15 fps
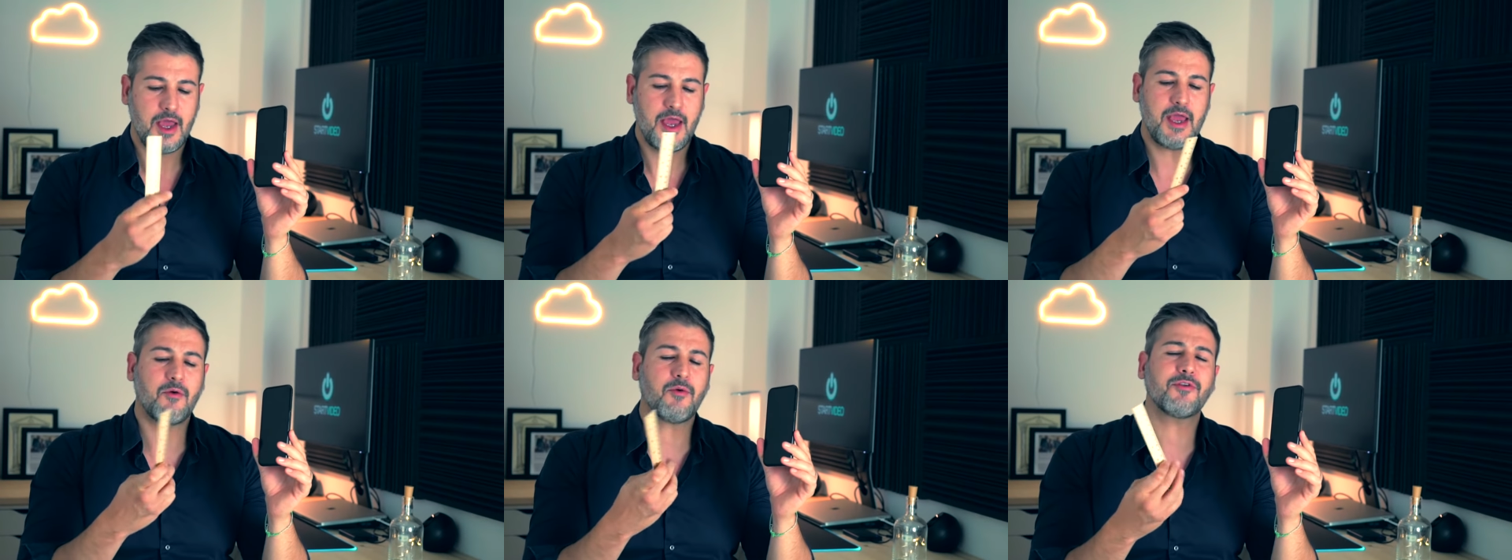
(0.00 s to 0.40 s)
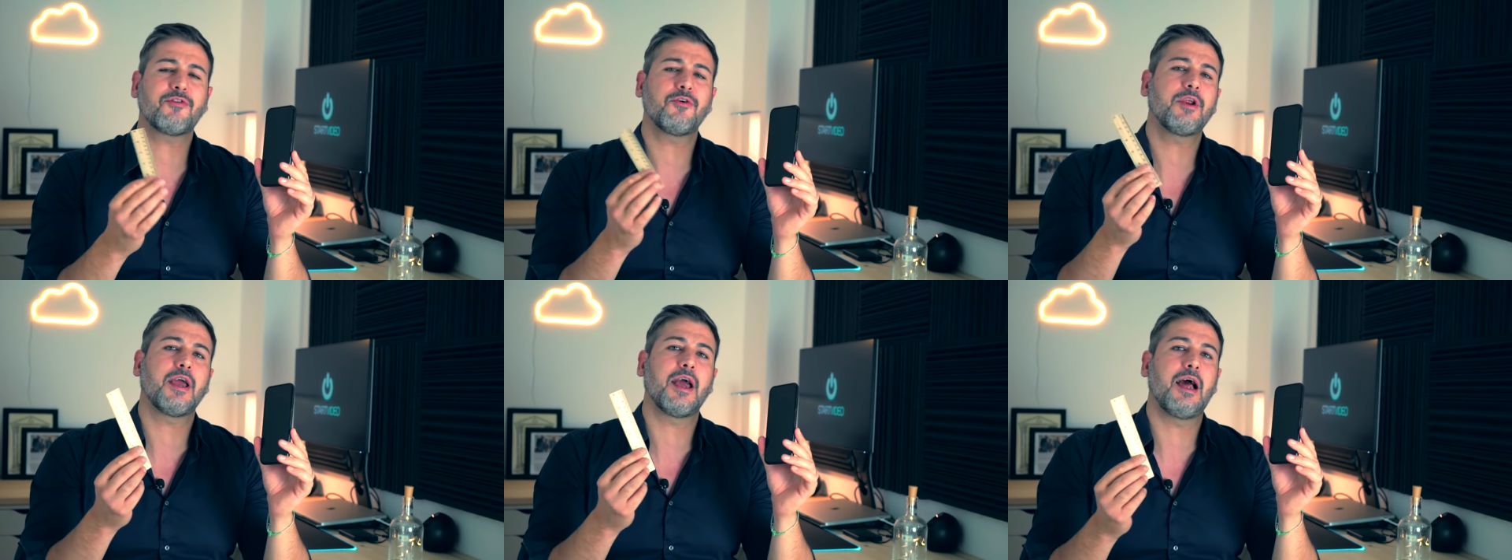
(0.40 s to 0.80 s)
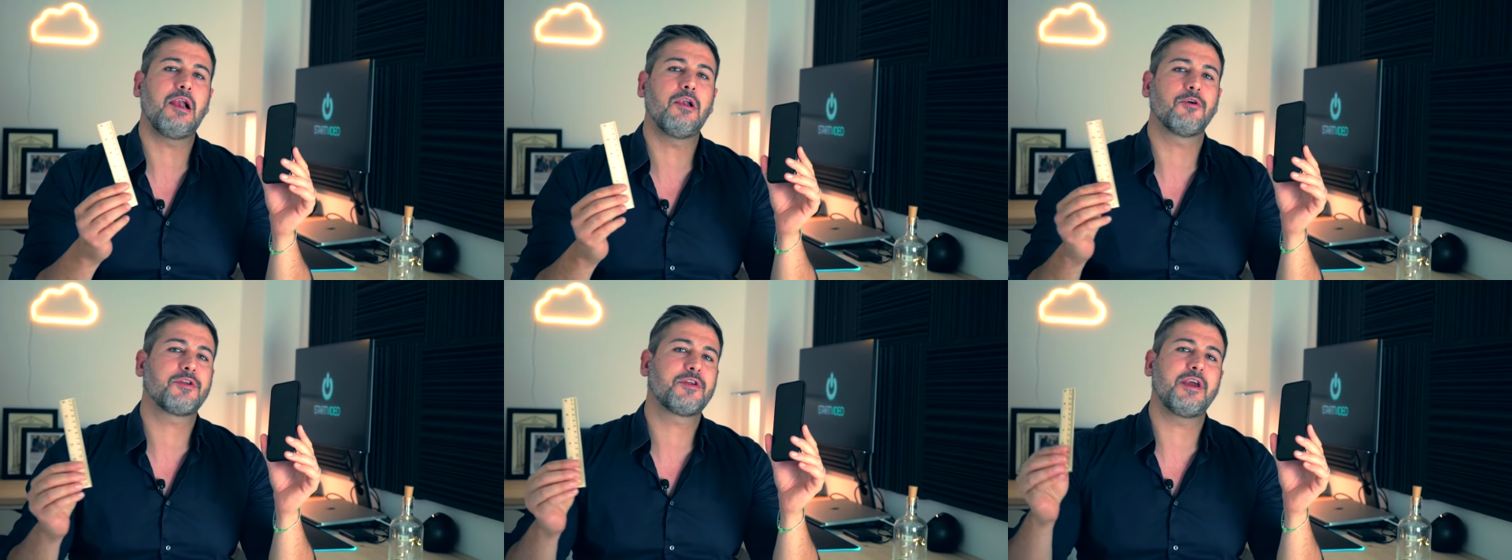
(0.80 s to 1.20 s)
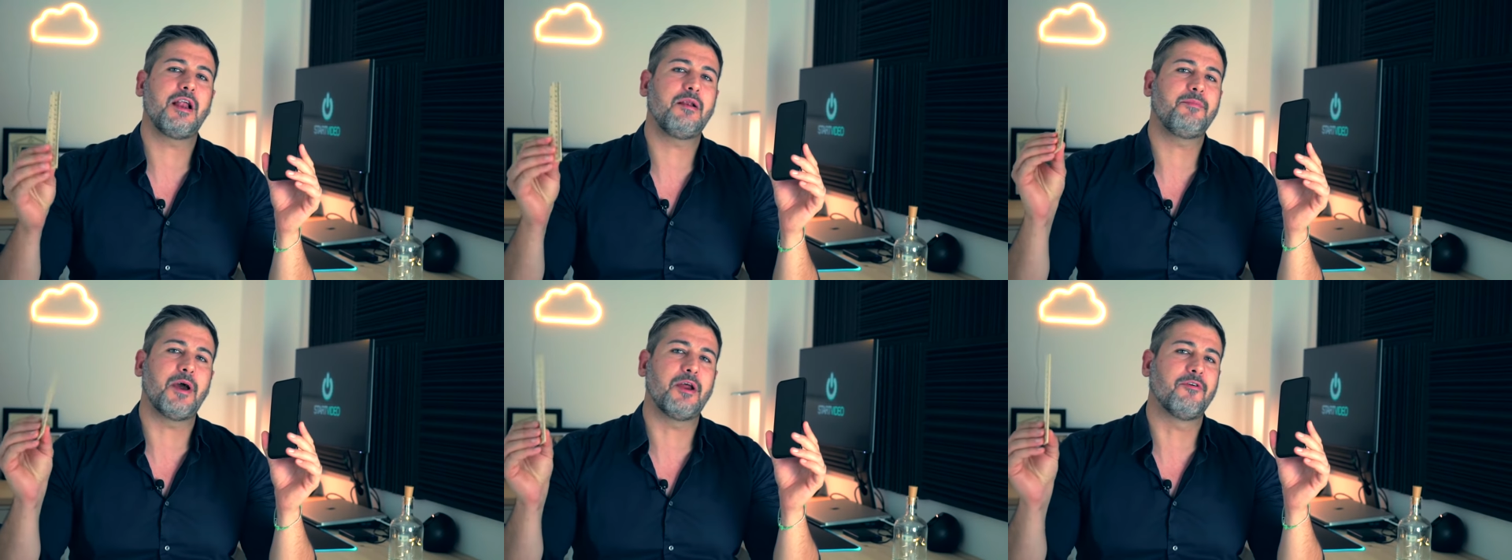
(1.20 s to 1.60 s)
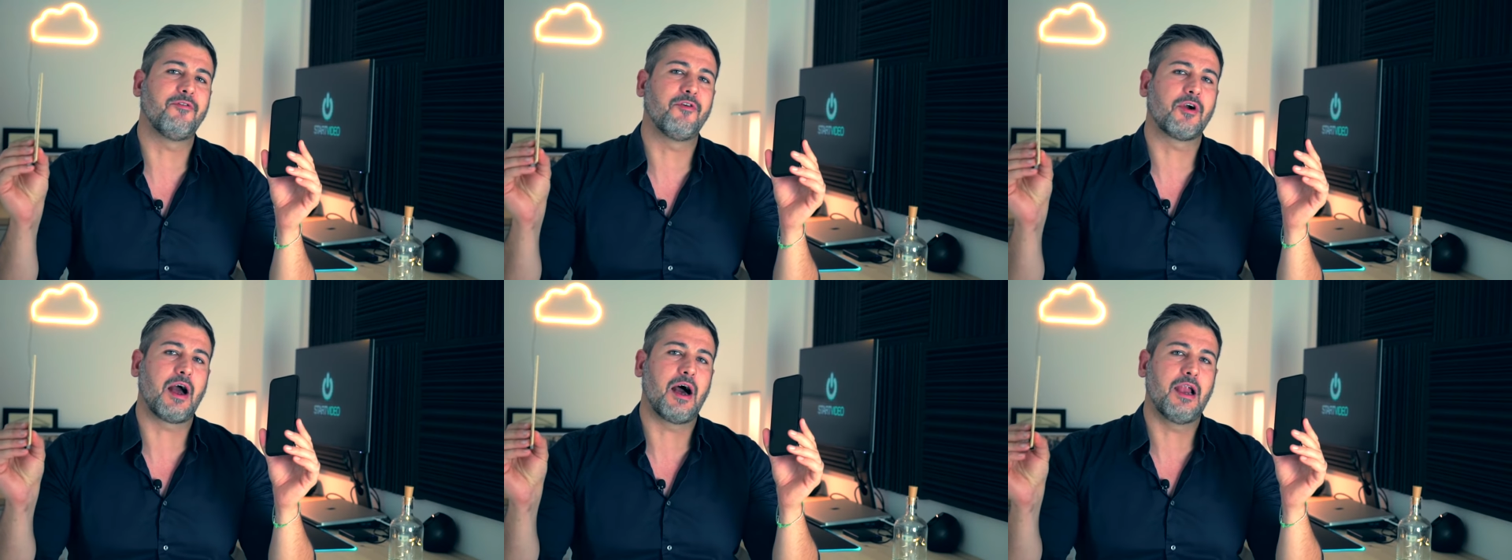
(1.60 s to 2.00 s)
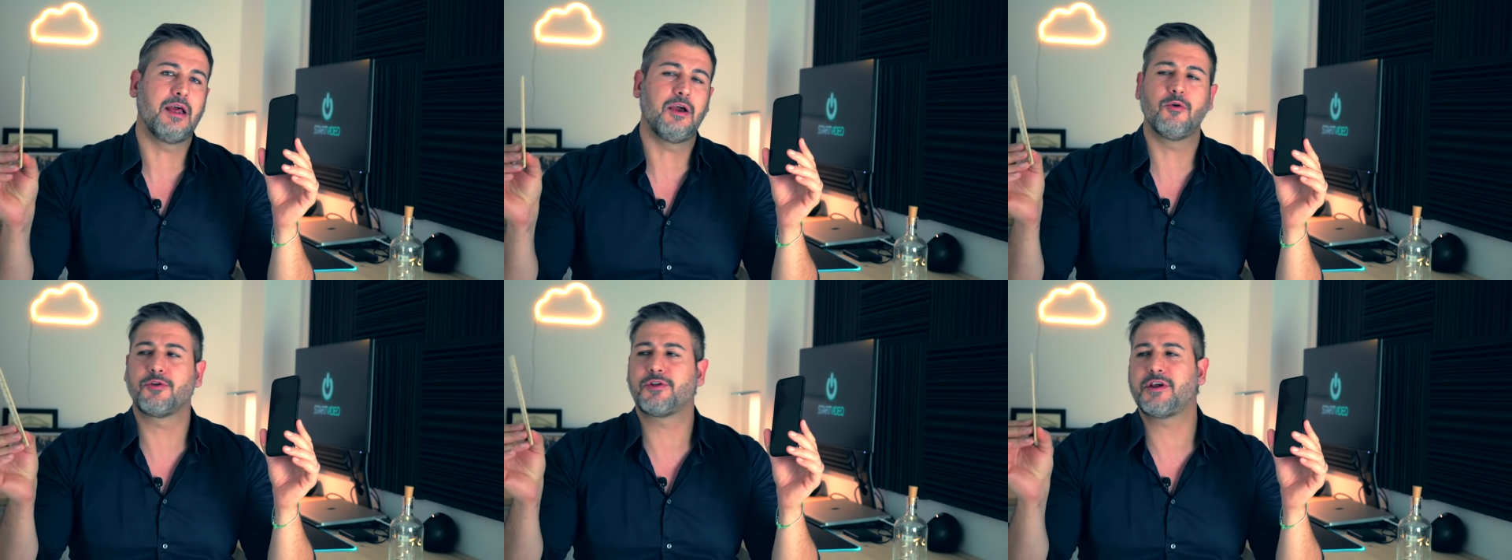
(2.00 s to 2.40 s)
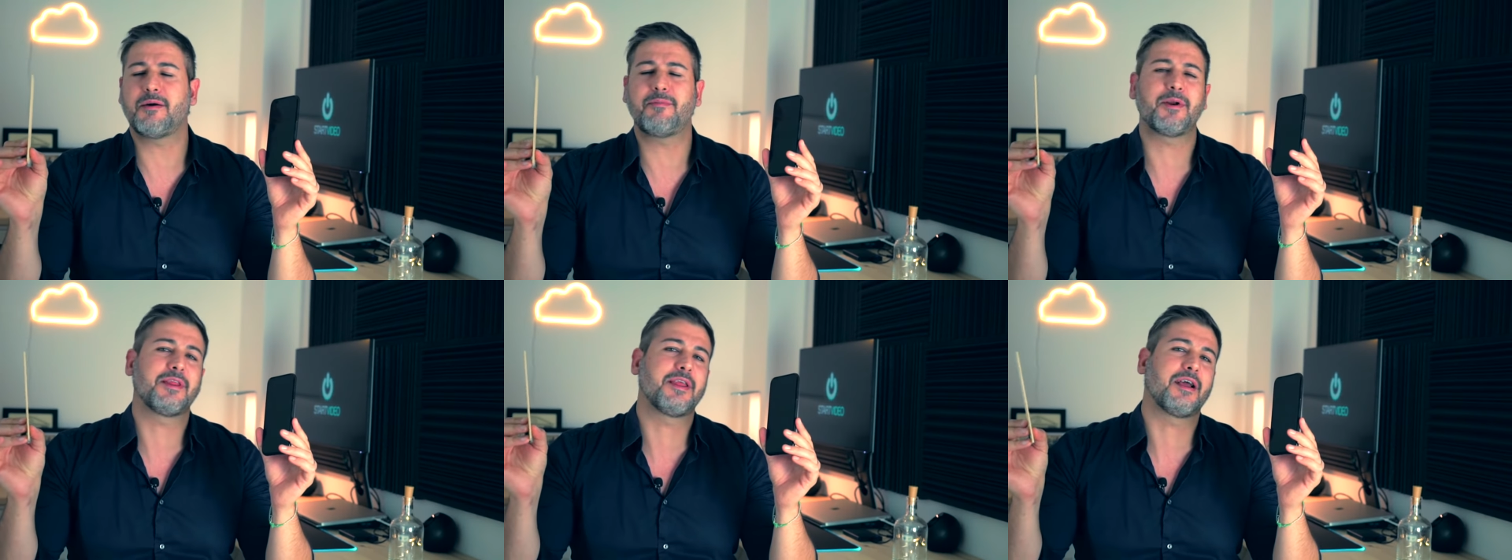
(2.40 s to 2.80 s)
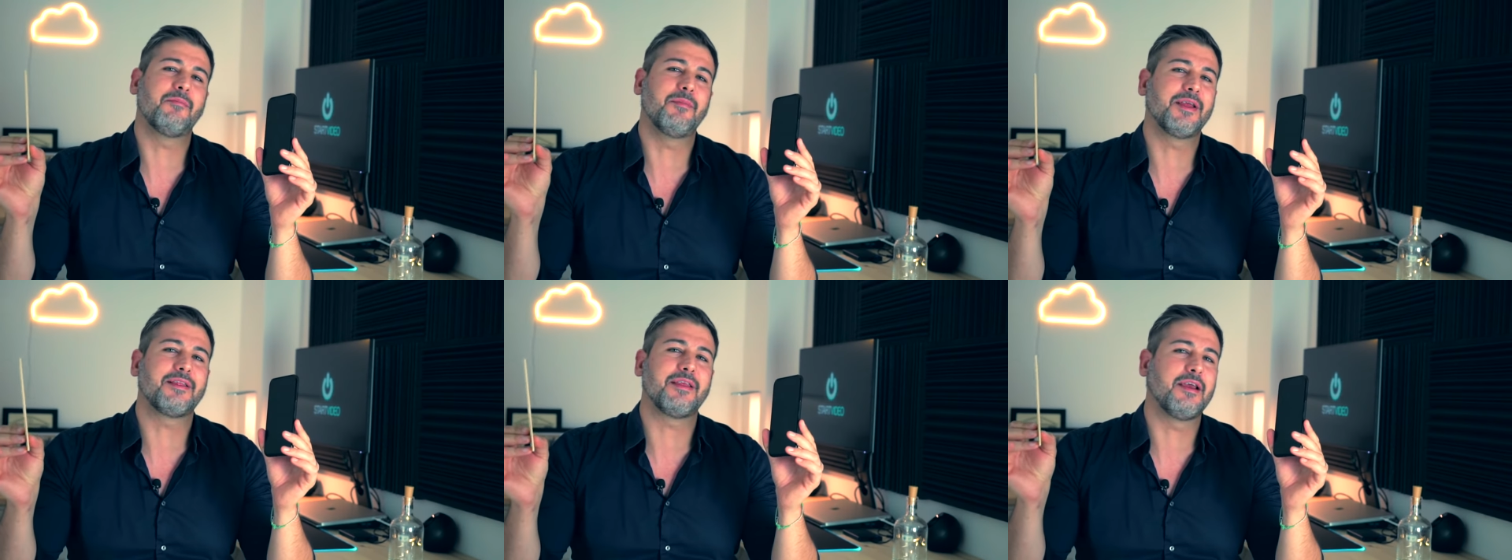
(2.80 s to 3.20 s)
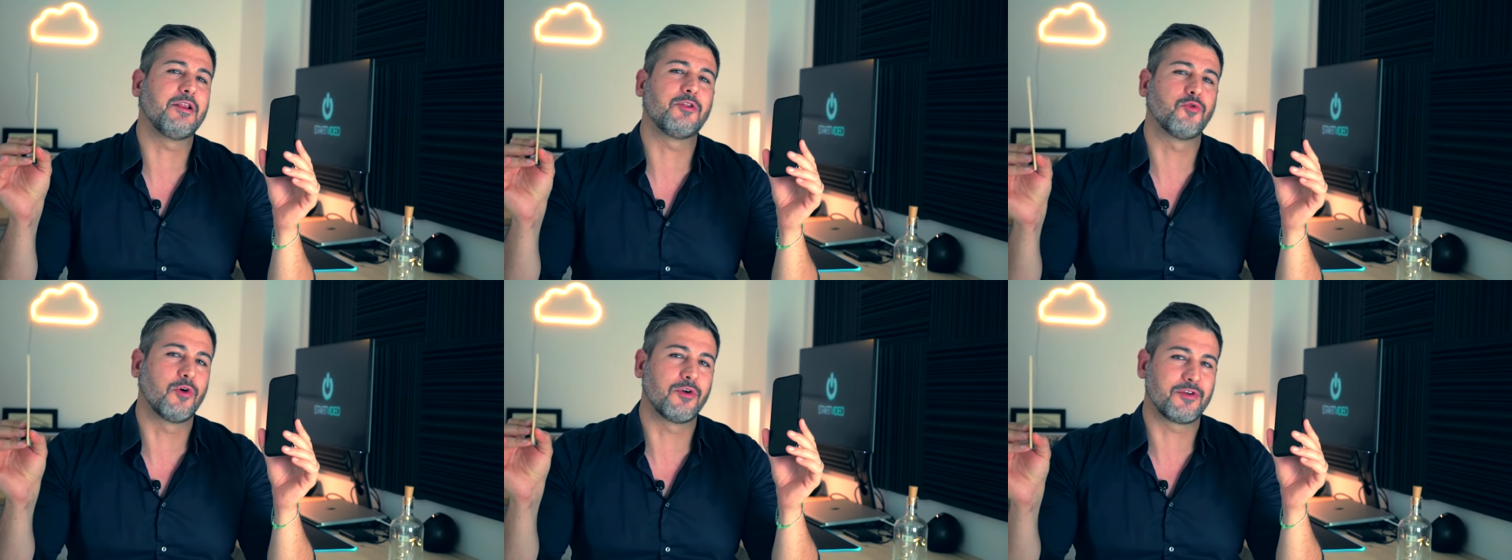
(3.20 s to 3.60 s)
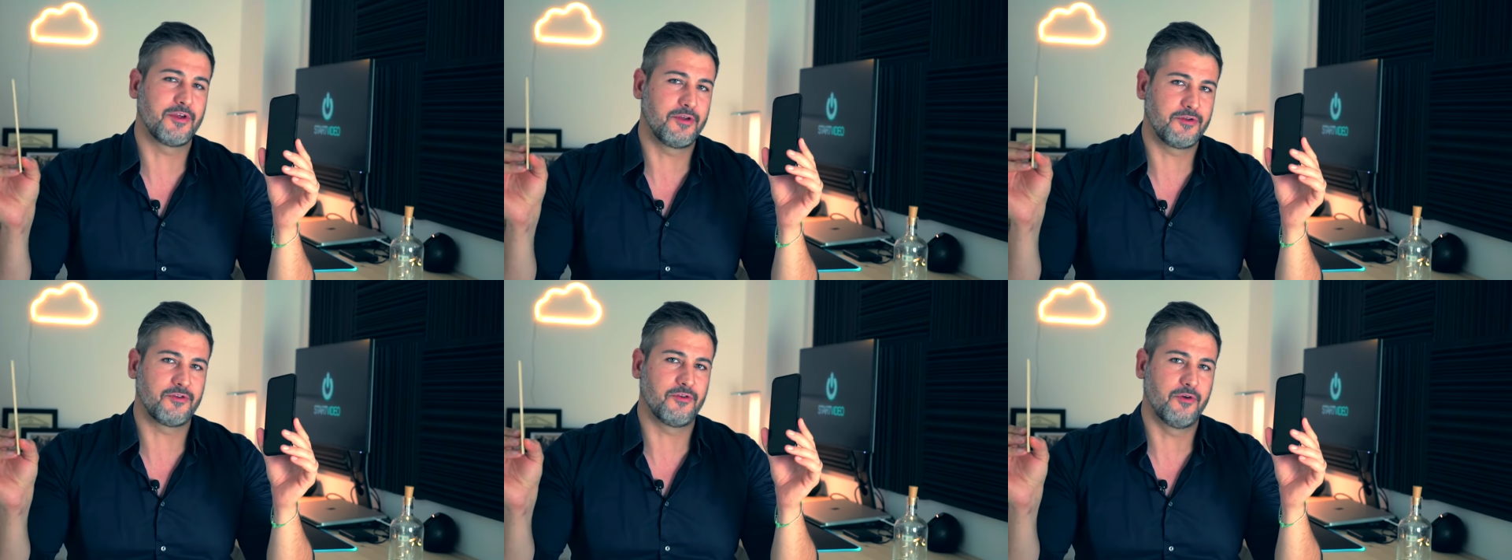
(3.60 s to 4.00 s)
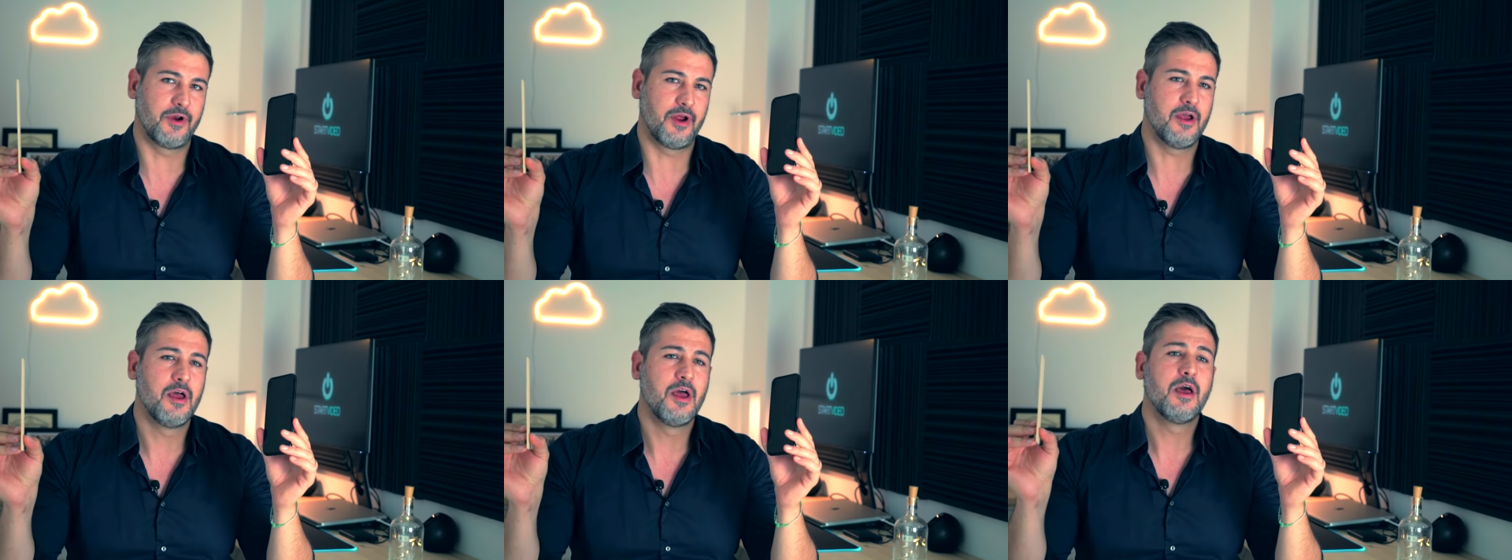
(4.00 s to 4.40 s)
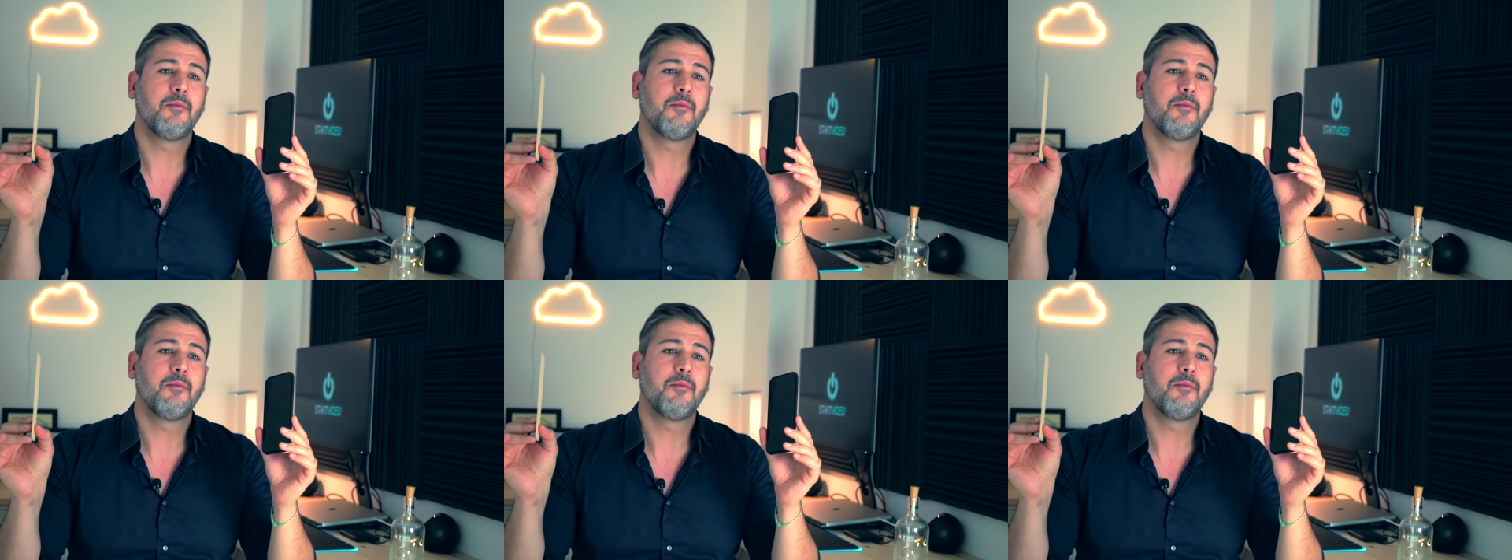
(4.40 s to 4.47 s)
e questo righello sia il piano focale, ossia praticamente il tuo sensore.